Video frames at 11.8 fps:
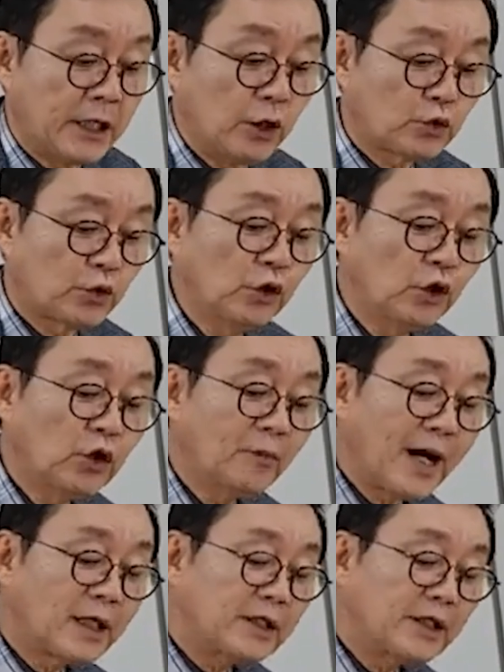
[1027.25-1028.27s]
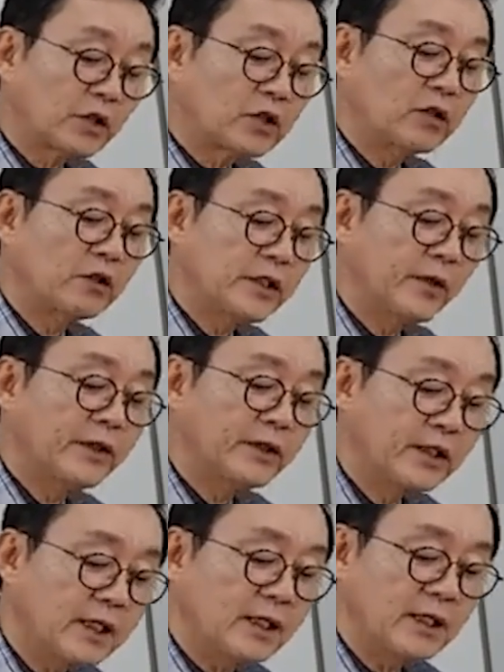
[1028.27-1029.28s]
그리고 수많은 여성
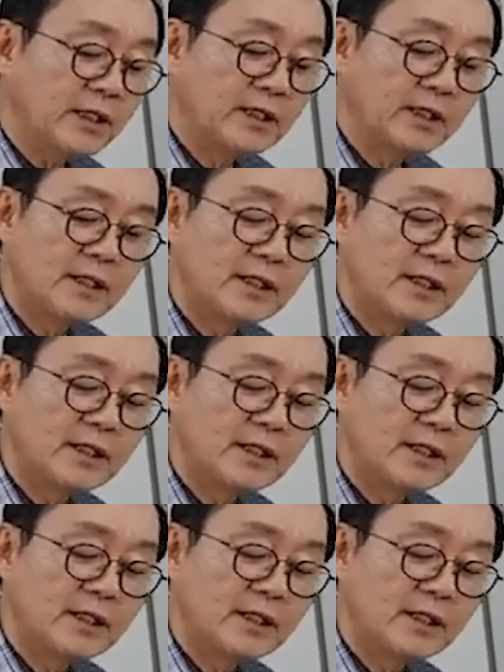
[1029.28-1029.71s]
의원들